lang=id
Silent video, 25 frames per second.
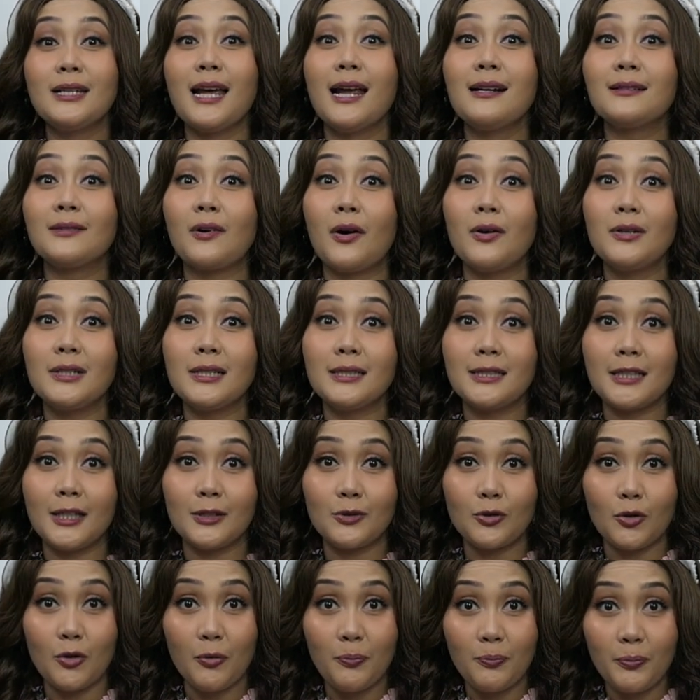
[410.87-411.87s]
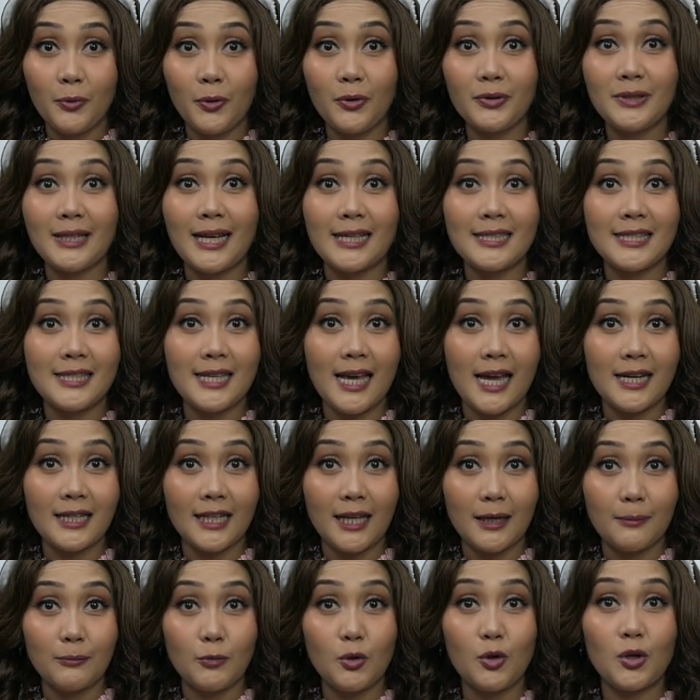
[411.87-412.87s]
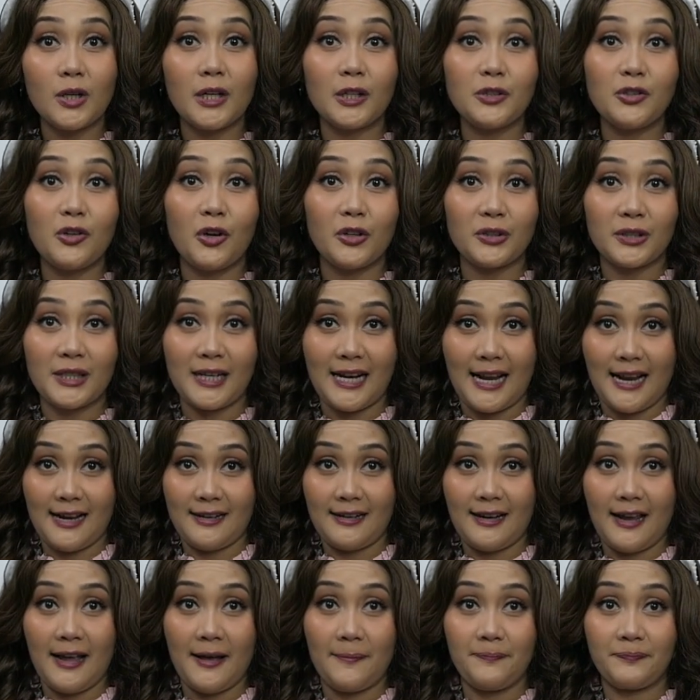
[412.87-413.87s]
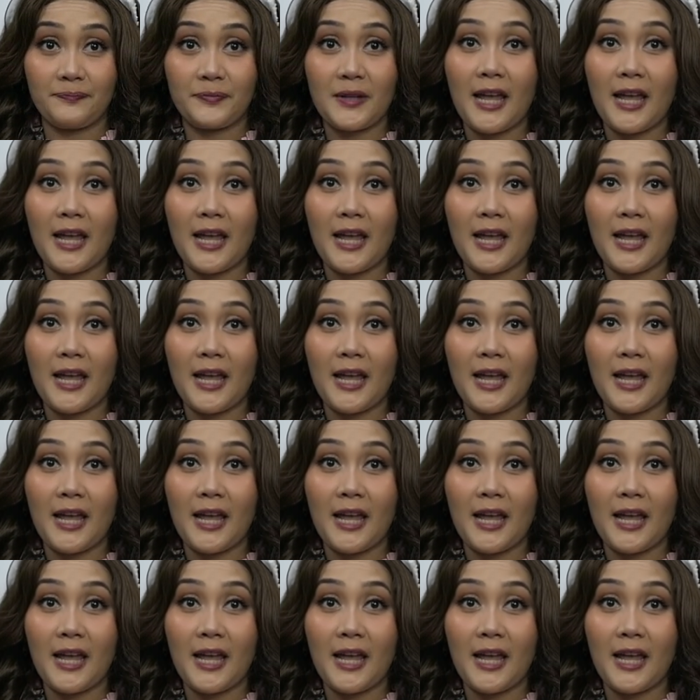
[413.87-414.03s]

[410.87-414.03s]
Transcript: dan kondisi tubuh dan janinmu ke dokter Anda